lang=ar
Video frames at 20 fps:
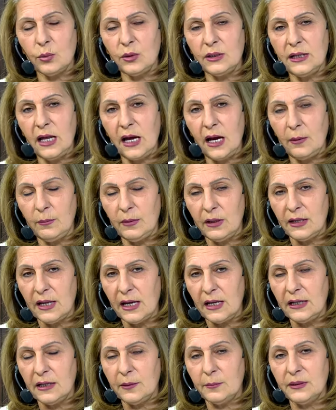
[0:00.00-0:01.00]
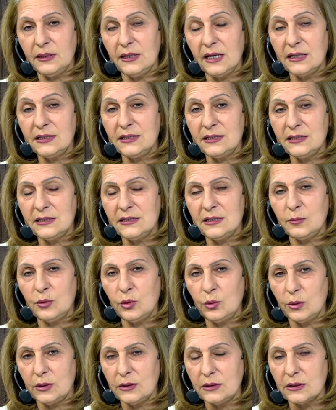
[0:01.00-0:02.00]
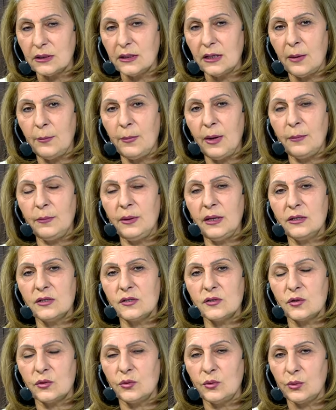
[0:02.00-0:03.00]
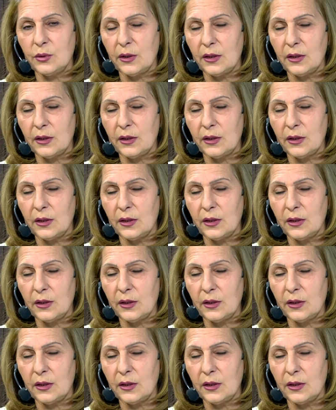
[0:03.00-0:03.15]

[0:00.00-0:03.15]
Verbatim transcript: والدعم لذلك بدك تنتبه وتقرأ ما بين السطور